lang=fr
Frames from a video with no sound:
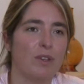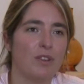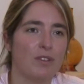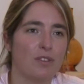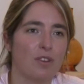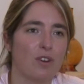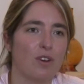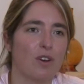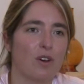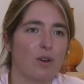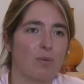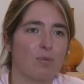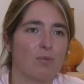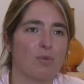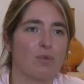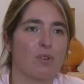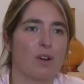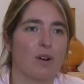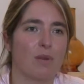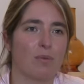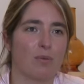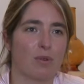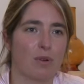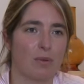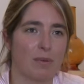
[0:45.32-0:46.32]
euh, heures
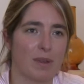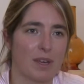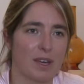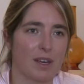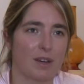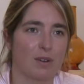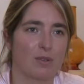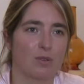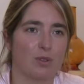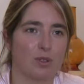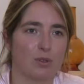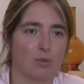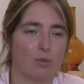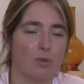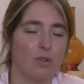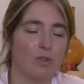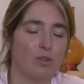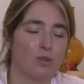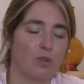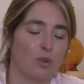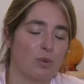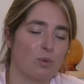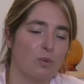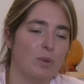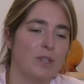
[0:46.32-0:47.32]
pour un premier accouchement,
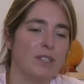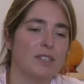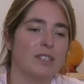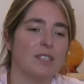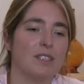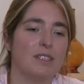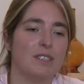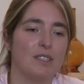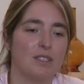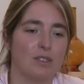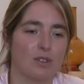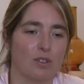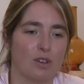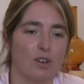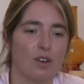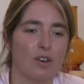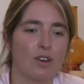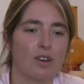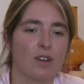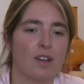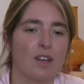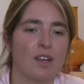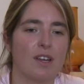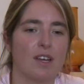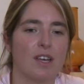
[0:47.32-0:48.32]
entre 8 et 10
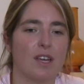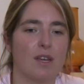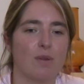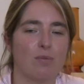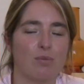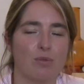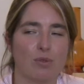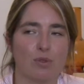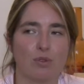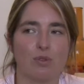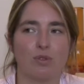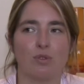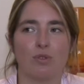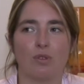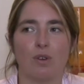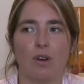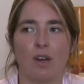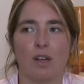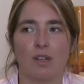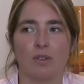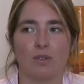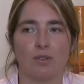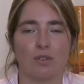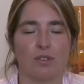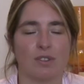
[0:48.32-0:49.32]
heures, et pour
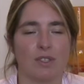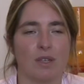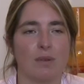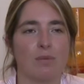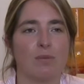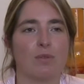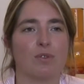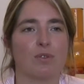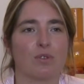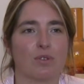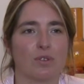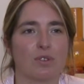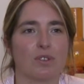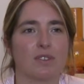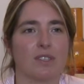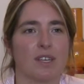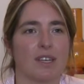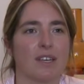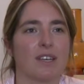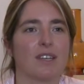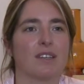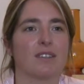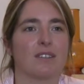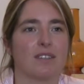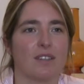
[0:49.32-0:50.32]
un deuxième entre
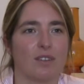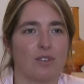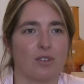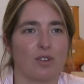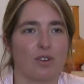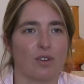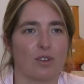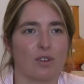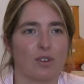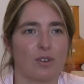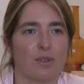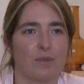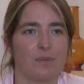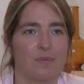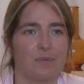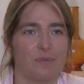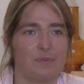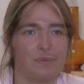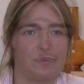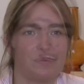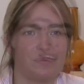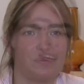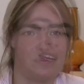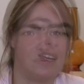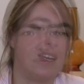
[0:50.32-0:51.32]
5 et 7 heures.
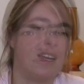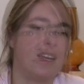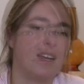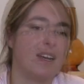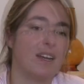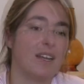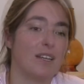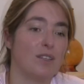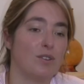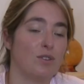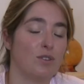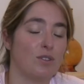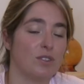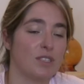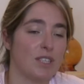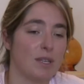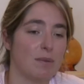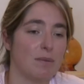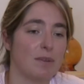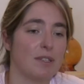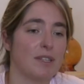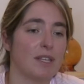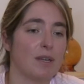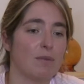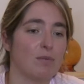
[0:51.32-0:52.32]
La
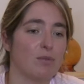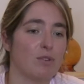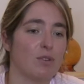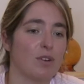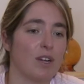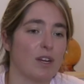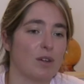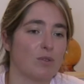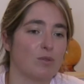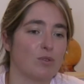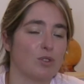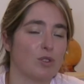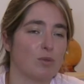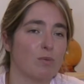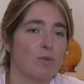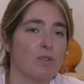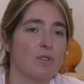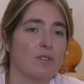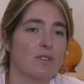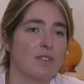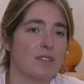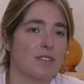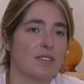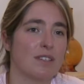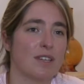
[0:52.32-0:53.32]
deuxième étape de
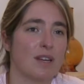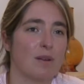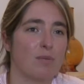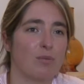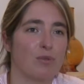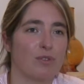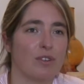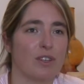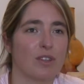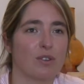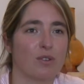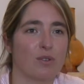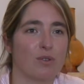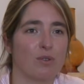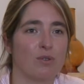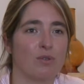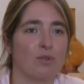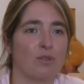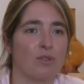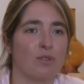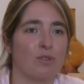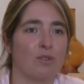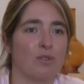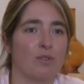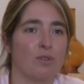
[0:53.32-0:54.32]
l'accouchement, c'est celle peut-être
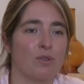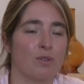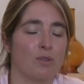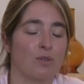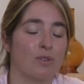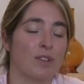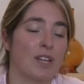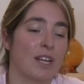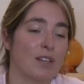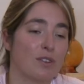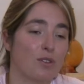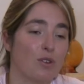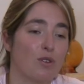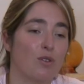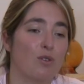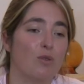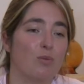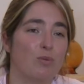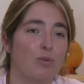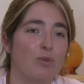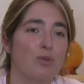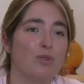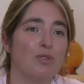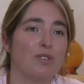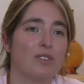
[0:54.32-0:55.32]
que l'on attend
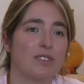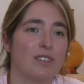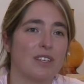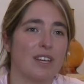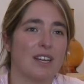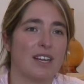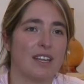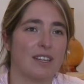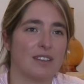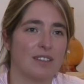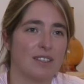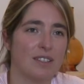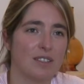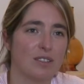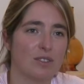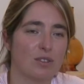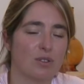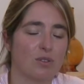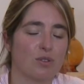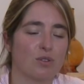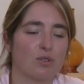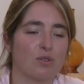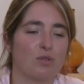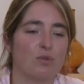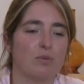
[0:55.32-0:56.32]
le plus, c'est la
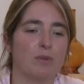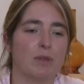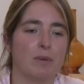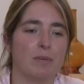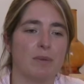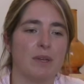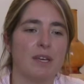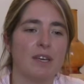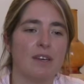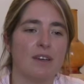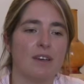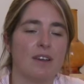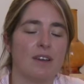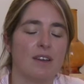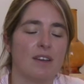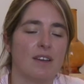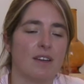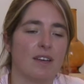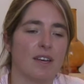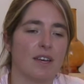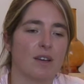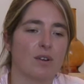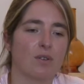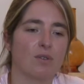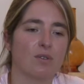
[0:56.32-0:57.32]
naissance du bébé.
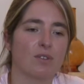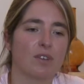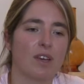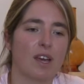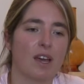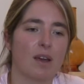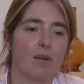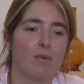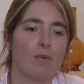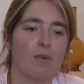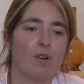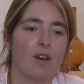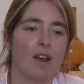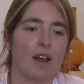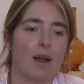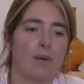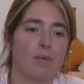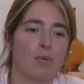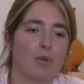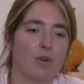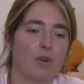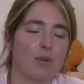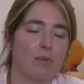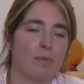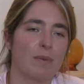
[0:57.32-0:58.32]
Et contrairement à la
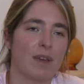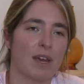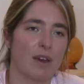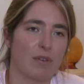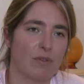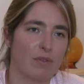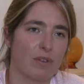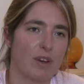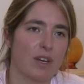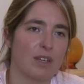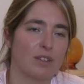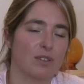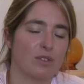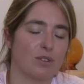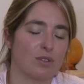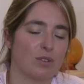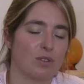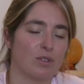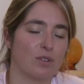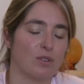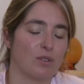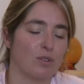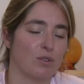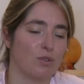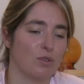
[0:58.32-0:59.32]
première
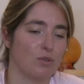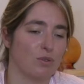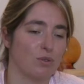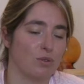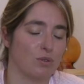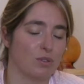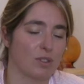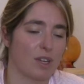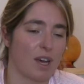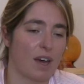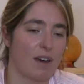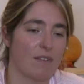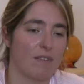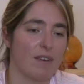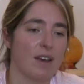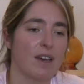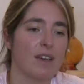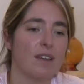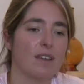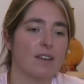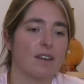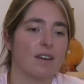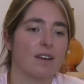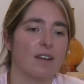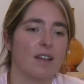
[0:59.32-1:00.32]
phase euh, du
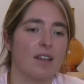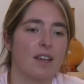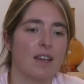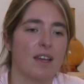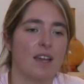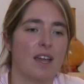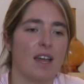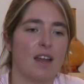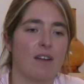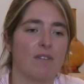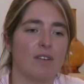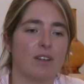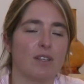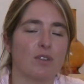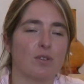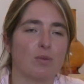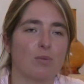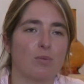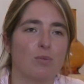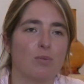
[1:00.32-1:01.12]
travail, elle va être